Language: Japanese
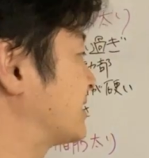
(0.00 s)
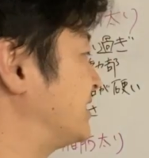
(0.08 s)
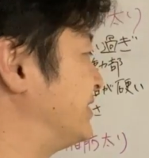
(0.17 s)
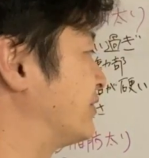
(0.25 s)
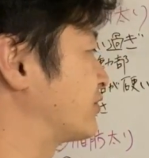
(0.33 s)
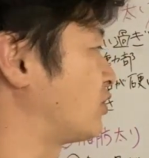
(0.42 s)

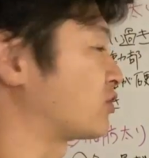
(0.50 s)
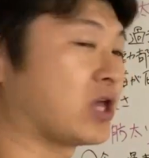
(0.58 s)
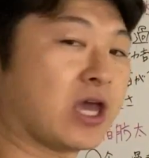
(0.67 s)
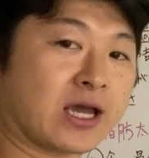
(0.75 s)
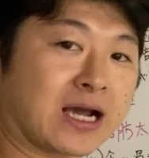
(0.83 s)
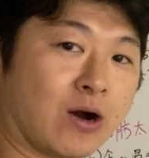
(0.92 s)
筋力の
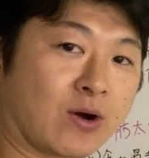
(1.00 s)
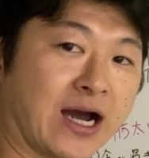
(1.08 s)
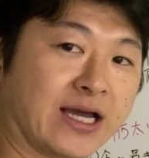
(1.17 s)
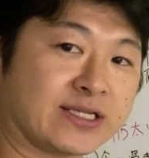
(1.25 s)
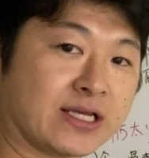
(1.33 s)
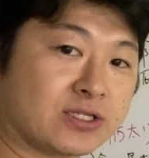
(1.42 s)
低下を
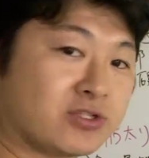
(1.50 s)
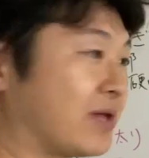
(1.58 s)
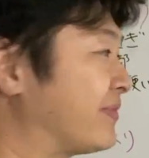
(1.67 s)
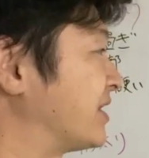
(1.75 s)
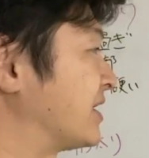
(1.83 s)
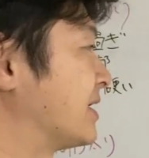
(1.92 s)
改善する
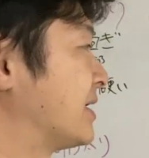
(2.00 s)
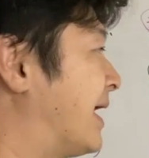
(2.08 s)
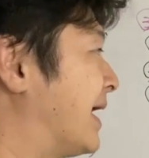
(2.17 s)
ために